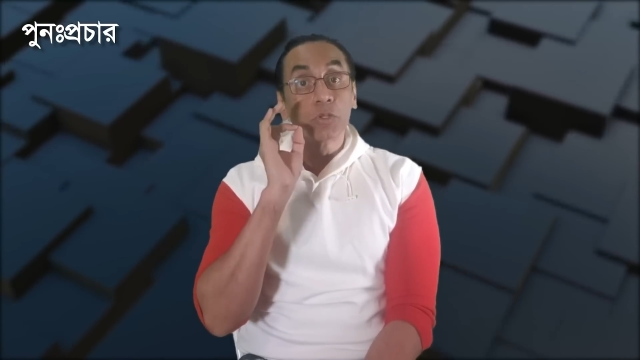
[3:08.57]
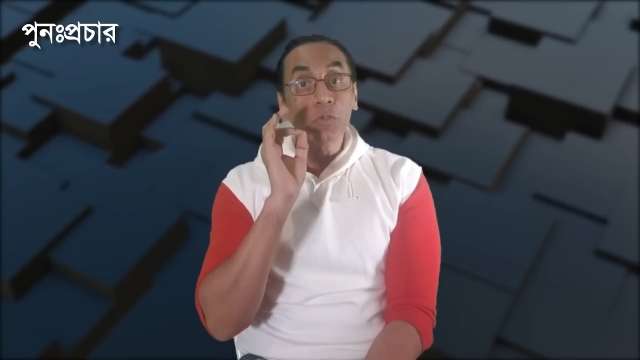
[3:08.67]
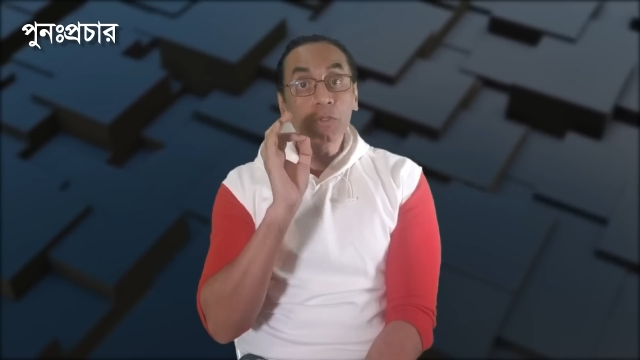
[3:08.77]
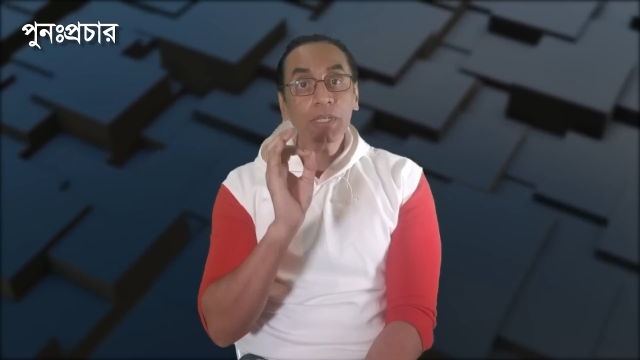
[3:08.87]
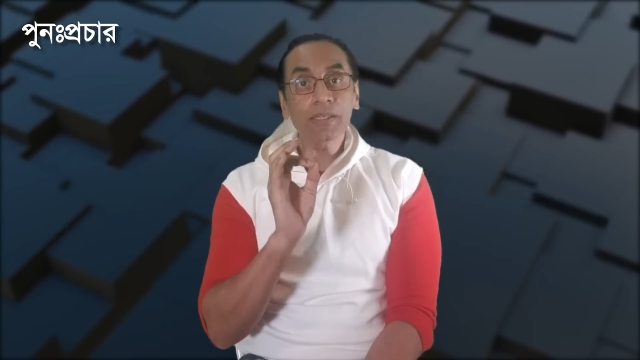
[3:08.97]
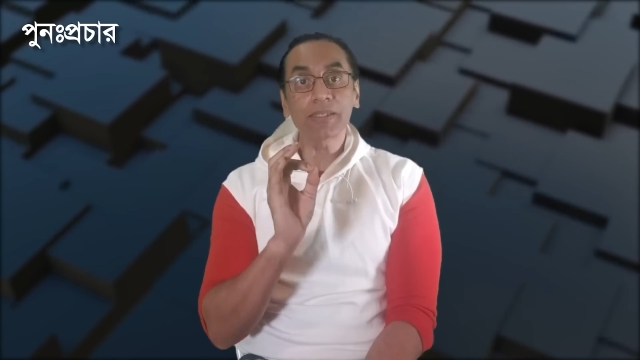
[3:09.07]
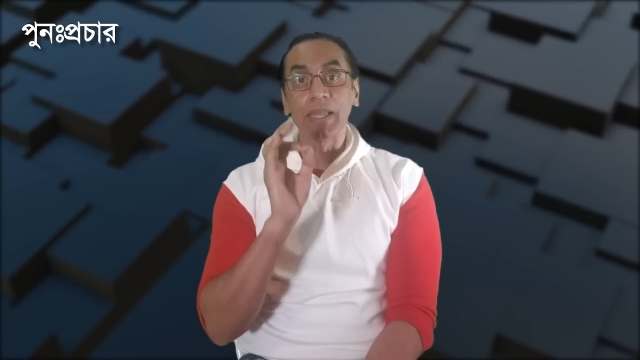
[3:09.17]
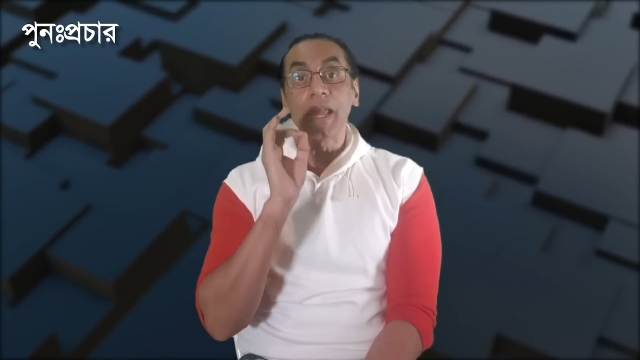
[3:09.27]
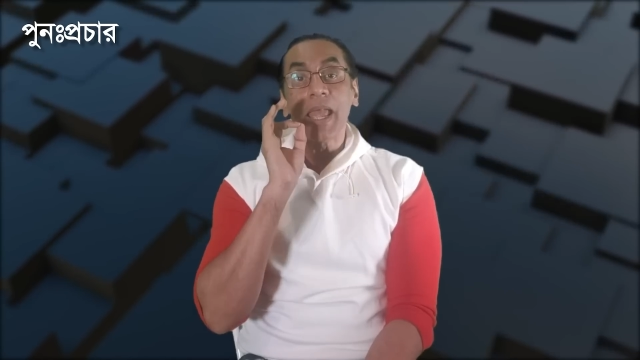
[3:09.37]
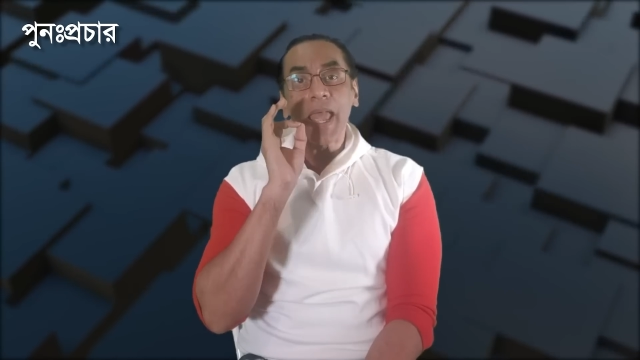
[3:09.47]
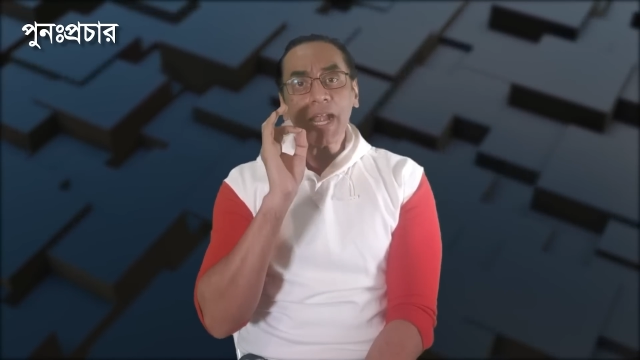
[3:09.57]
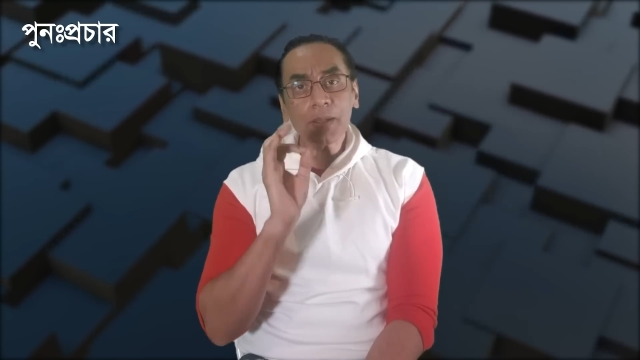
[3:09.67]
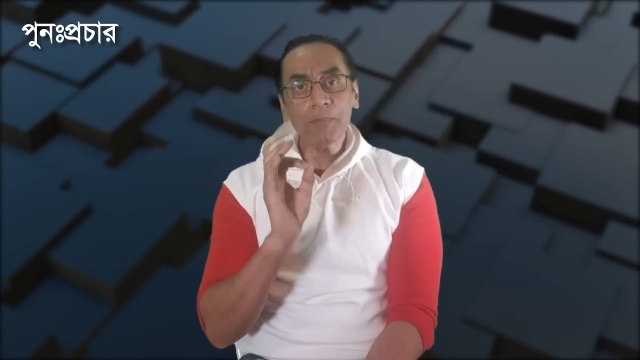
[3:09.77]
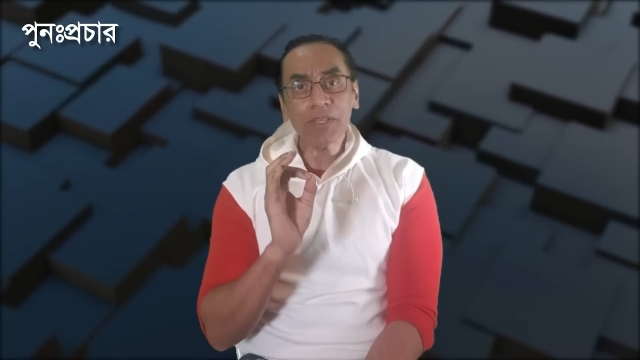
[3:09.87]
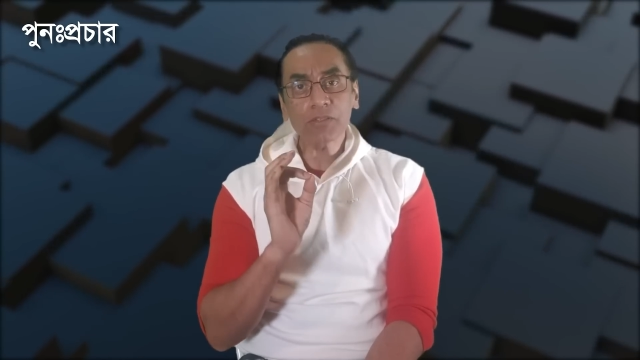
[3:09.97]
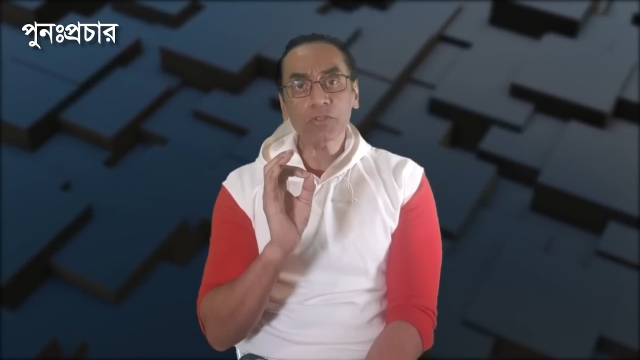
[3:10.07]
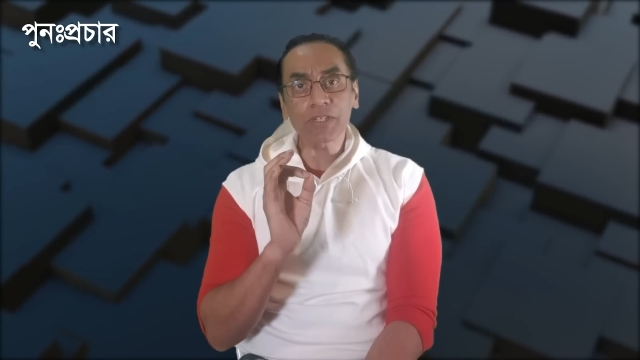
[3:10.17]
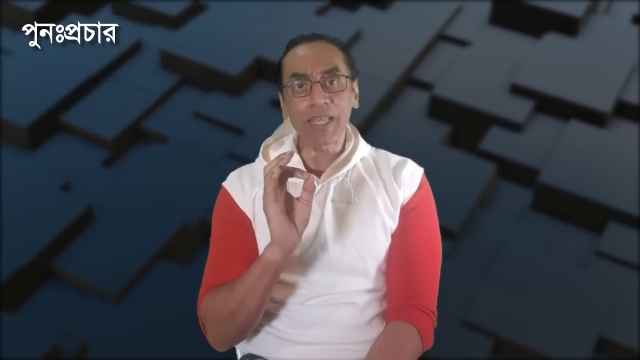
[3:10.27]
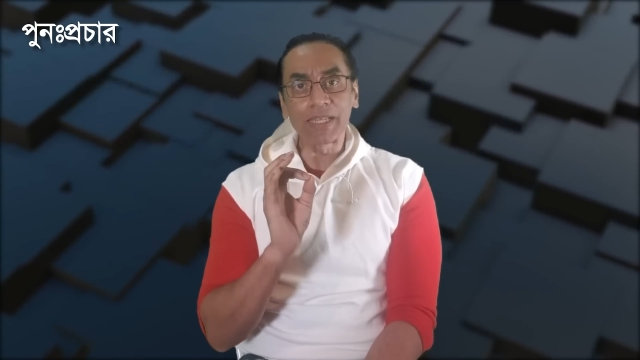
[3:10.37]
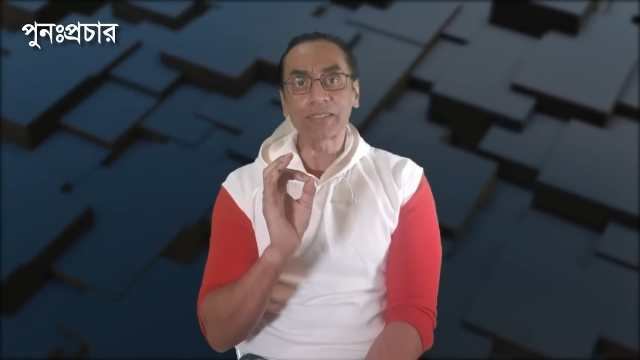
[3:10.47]
দুনিয়াতে একমাত্র
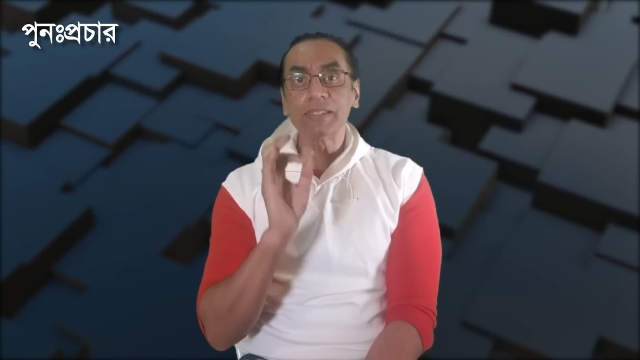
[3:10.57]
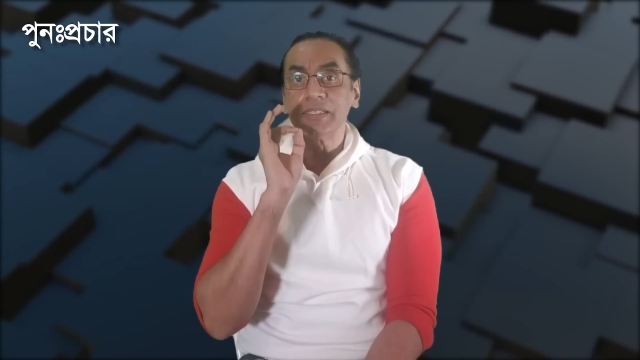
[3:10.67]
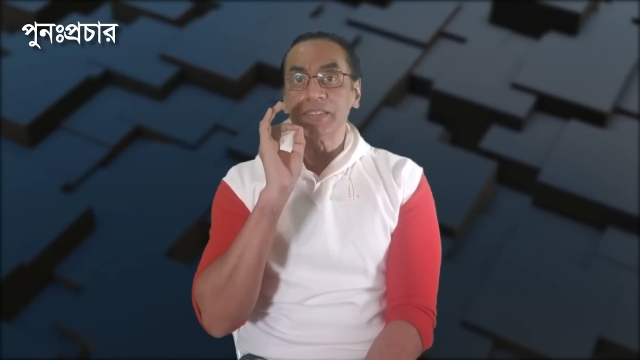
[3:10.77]
কেস